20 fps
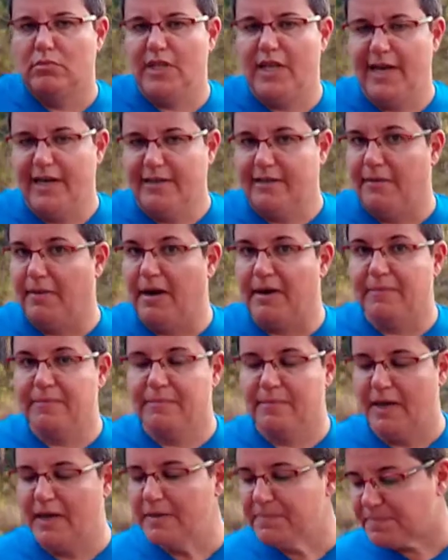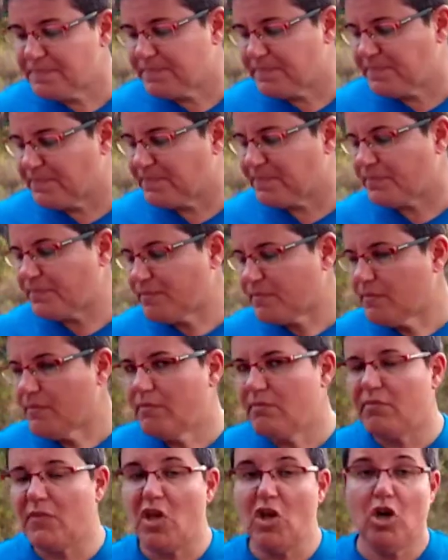tira que te va, ¿vale?
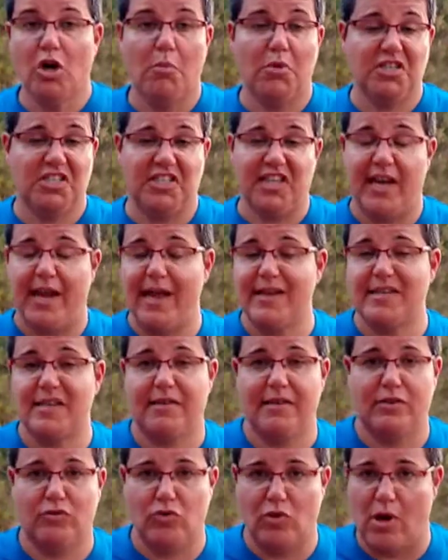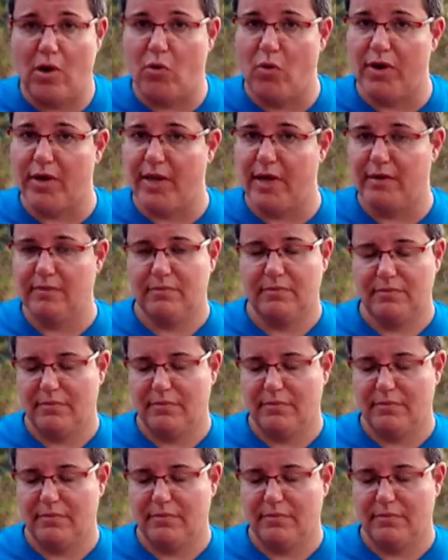Como si te quieras hacer tú la cuerda.